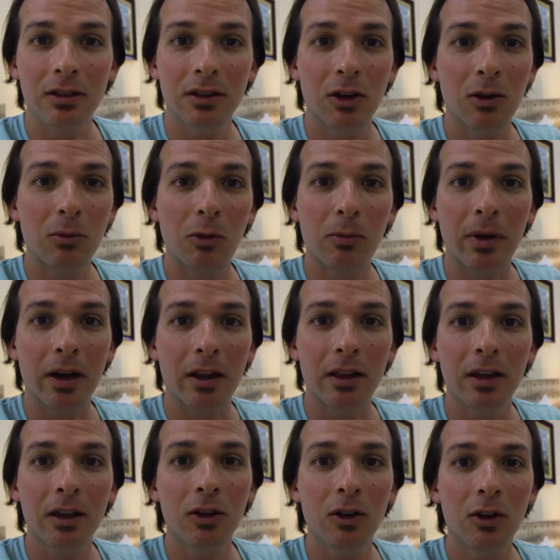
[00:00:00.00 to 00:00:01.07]
así como
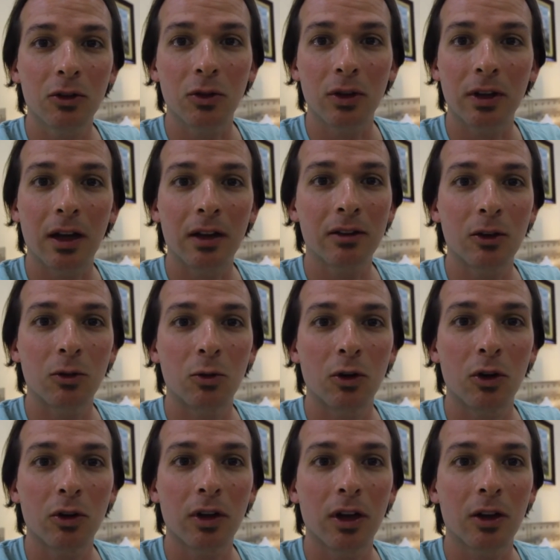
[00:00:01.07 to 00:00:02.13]
perdidos, no estaban
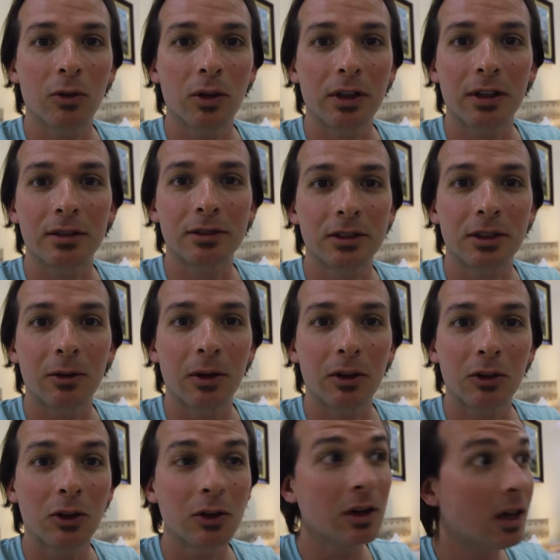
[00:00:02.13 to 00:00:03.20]
seguros de nuestra
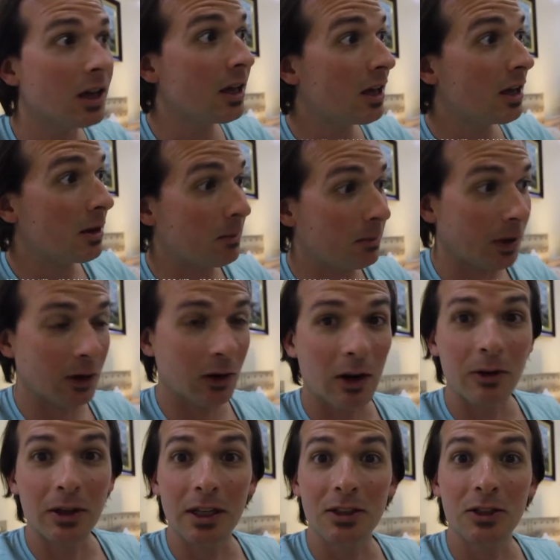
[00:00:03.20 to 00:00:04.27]
reservación, pero
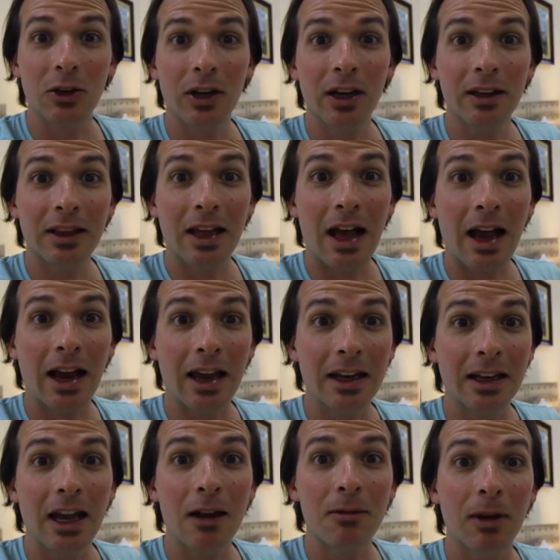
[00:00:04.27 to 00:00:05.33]
la habitación está
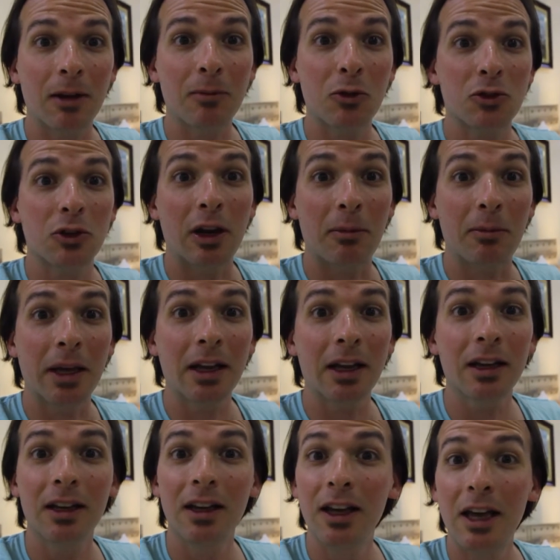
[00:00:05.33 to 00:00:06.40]
genial, vale mucho la
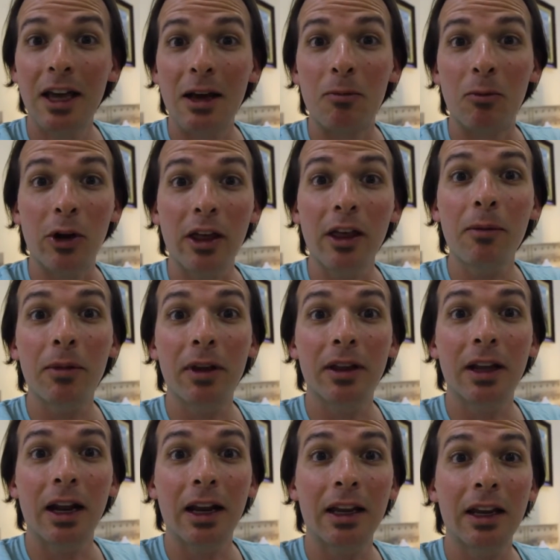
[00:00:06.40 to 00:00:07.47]
pena. Voy a
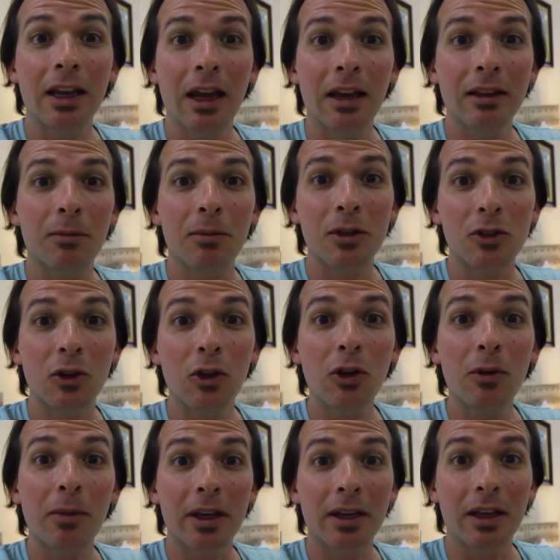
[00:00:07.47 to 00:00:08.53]
despedir aquí este
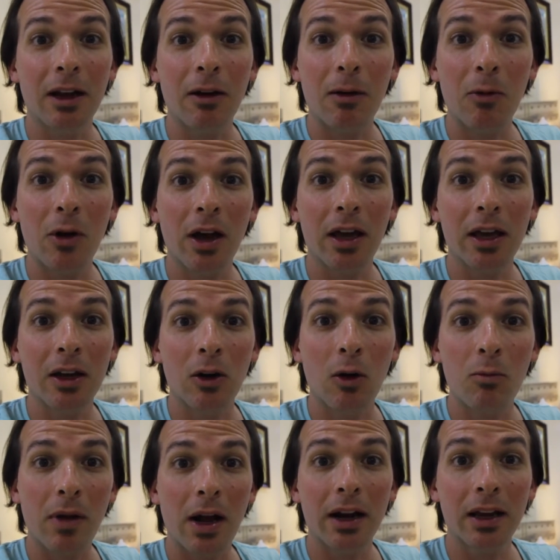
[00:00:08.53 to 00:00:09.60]
episodio. Mañana vamos a ir
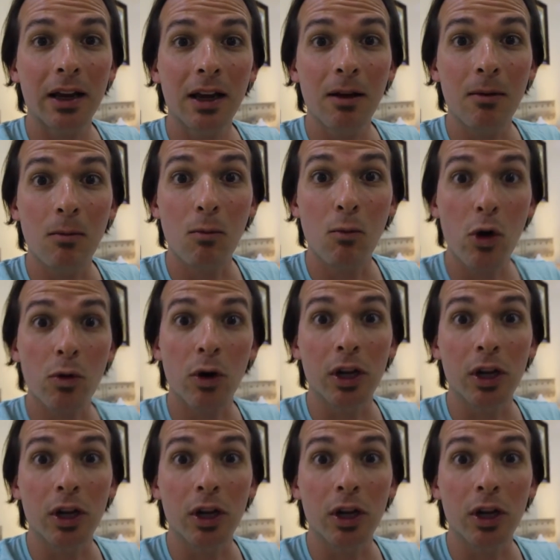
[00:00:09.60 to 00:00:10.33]
a un parque muy